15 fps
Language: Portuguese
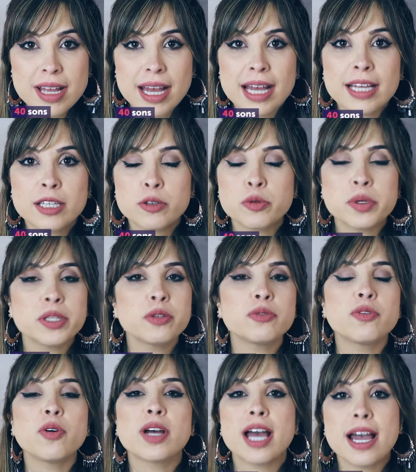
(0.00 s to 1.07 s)
tá? Incluindo
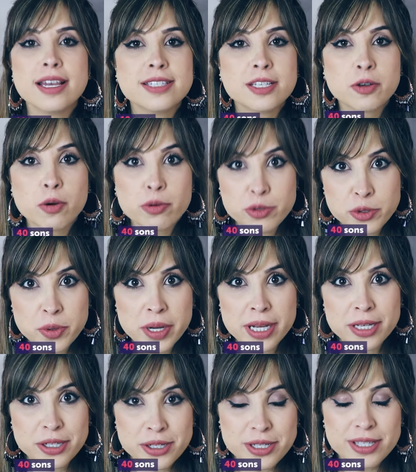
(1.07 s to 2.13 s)
vogais e
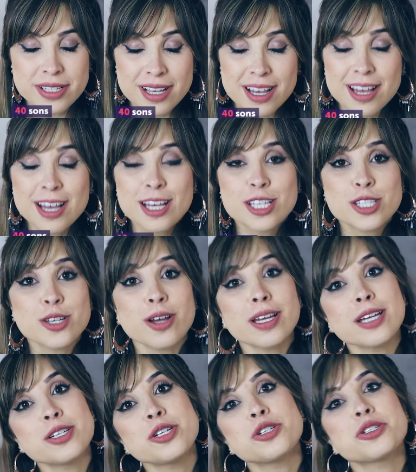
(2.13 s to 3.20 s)
consoantes. Só
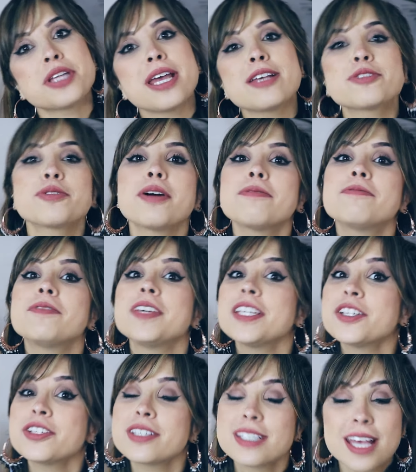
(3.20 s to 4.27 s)
que a gente tem só
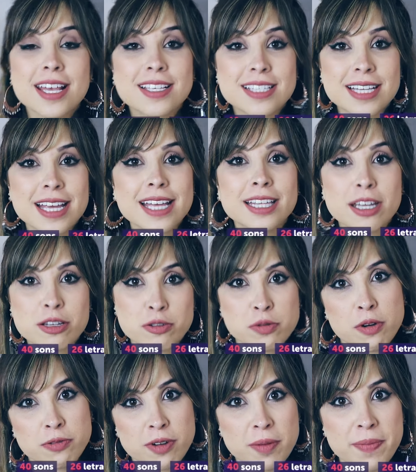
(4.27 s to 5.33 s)
26 letras no
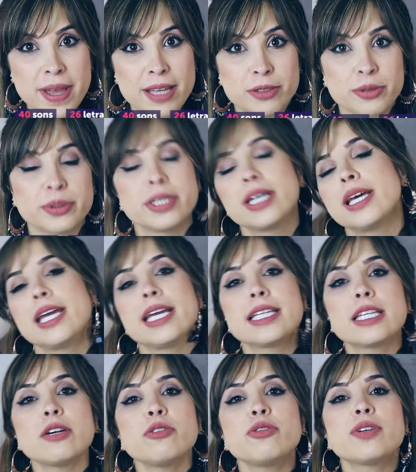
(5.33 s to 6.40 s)
alfabeto,
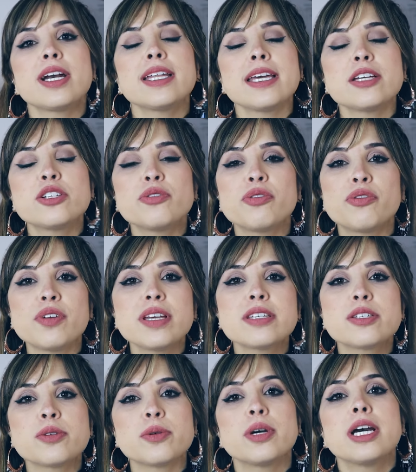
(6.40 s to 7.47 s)
então ficaria
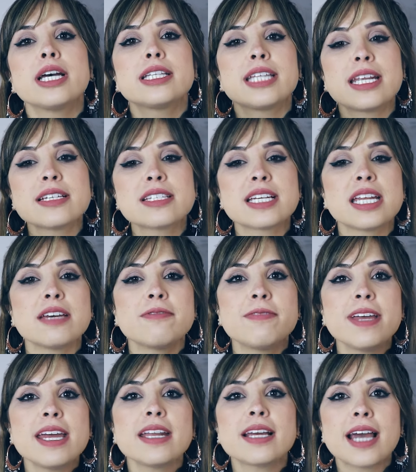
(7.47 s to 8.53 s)
difícil
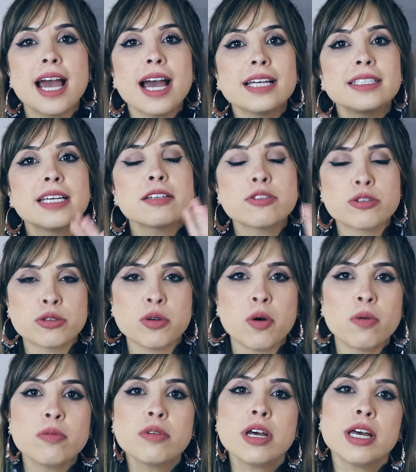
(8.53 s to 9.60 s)
transcrever cada
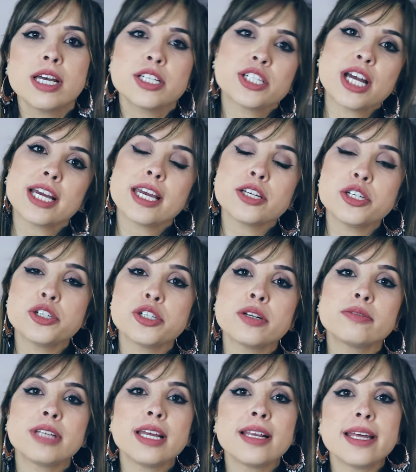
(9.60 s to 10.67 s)
som, já que a gente
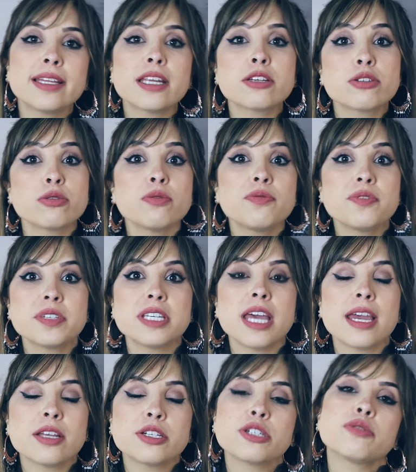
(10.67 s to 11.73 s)
não tem letra
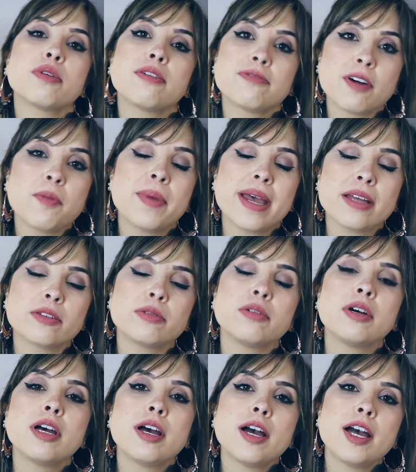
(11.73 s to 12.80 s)
suficiente no alfabeto
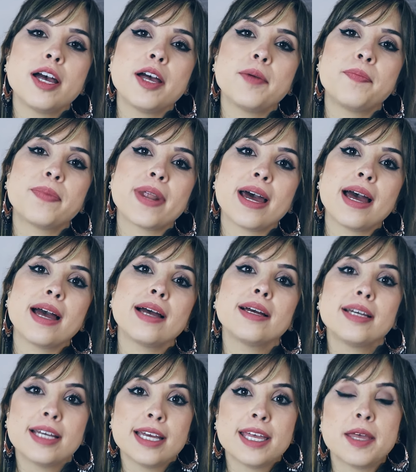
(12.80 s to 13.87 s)
é,
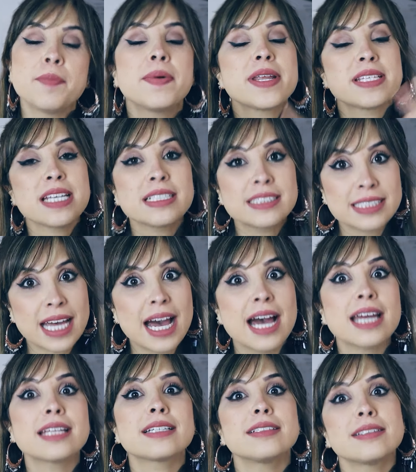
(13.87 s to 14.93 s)
para
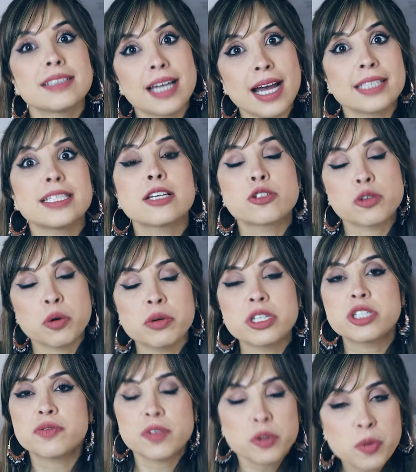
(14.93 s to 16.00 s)
representar cada som
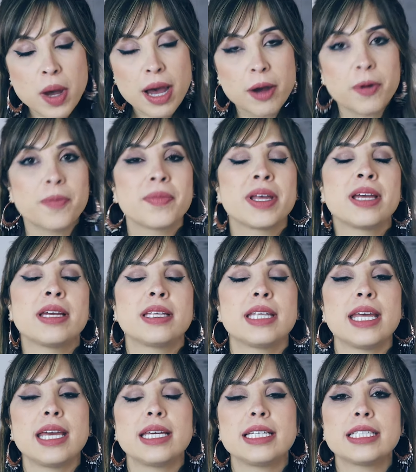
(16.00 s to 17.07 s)
individual.
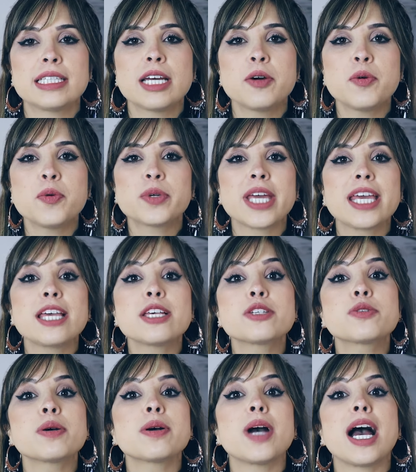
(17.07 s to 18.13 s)
Né? Então, o que, que
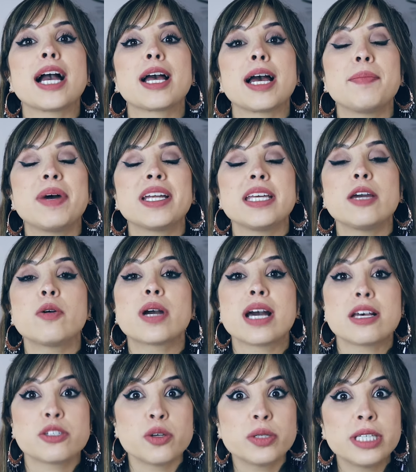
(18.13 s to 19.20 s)
isso acabaria
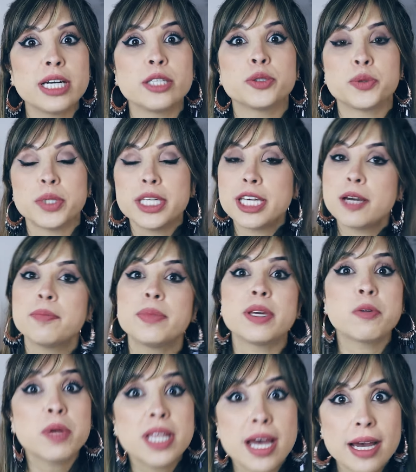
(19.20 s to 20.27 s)
ocasionando? Em
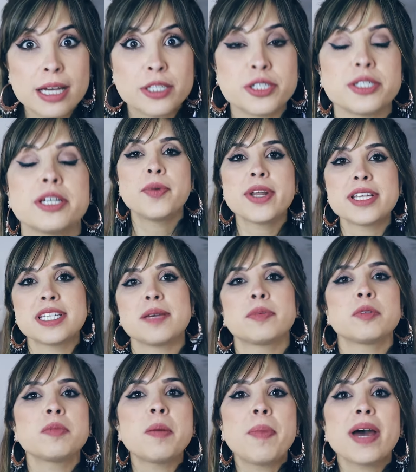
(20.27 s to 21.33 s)
ambiguidade. Por
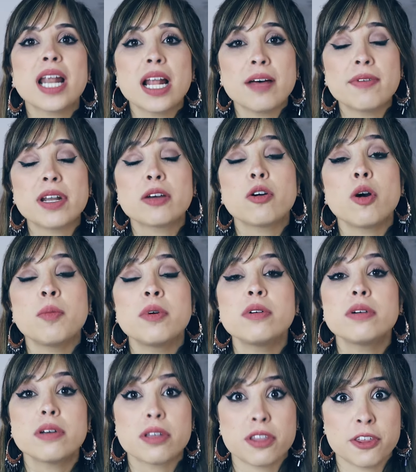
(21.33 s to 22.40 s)
exemplo, uma palavra
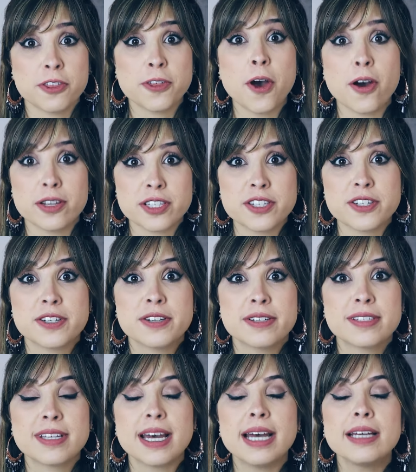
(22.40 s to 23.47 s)
como thought,
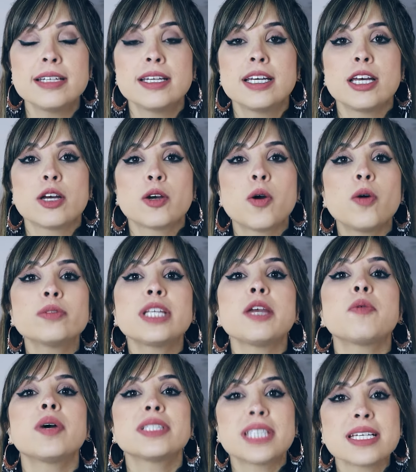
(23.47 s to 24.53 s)
tá?
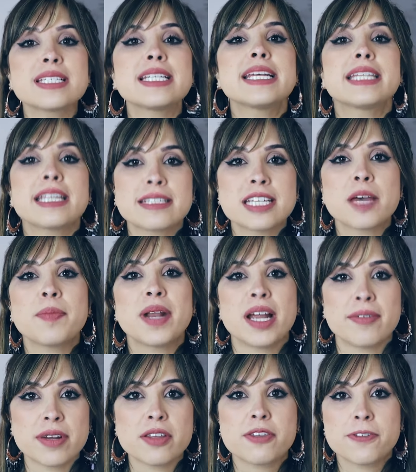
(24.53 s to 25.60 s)
Contem quantas letras tem a
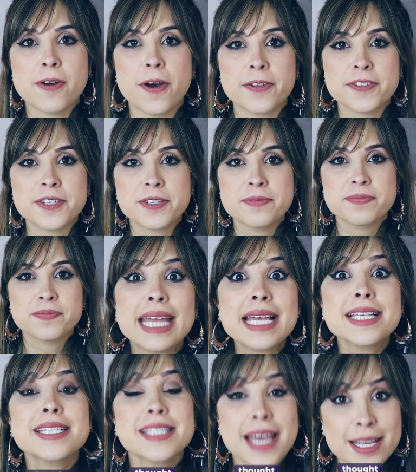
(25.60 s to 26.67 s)
palavra thought
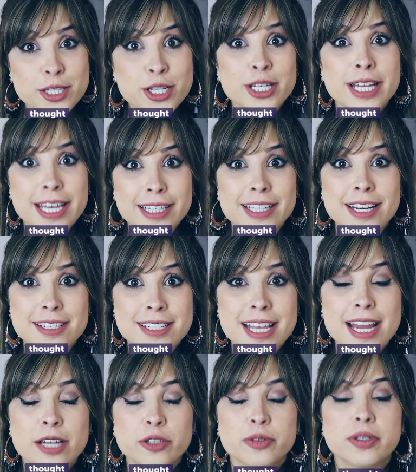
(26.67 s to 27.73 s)
tem sete letras,
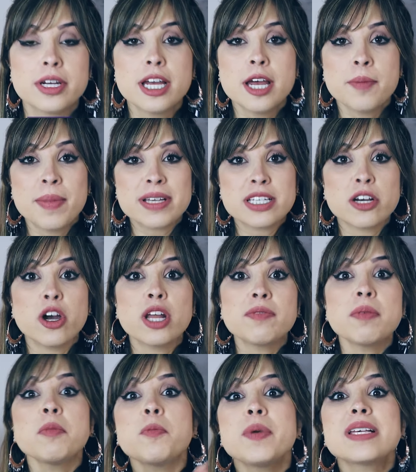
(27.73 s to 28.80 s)
certo? Mas agora
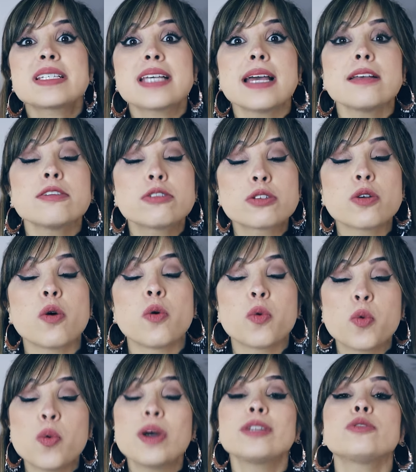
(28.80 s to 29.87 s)
vamos pensar em
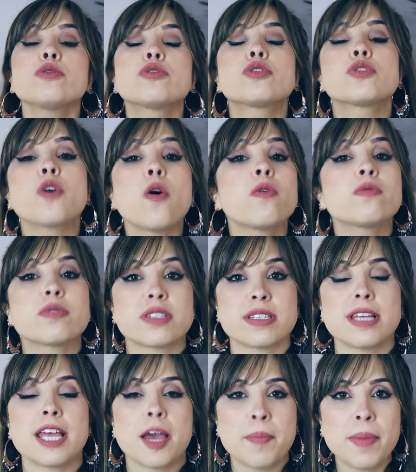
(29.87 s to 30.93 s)
som. Quantos sons
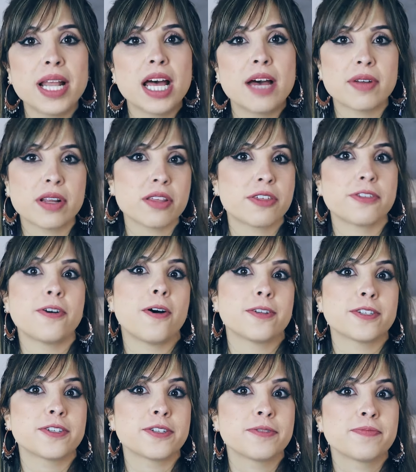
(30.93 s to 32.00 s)
tem a palavra
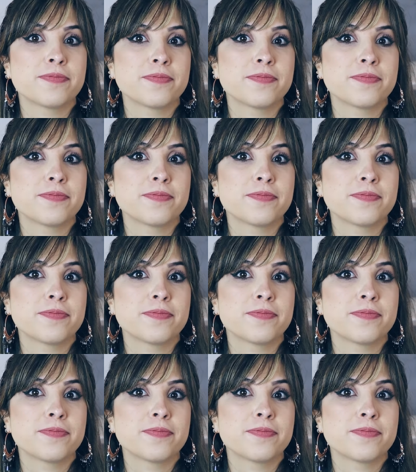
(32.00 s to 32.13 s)
thought?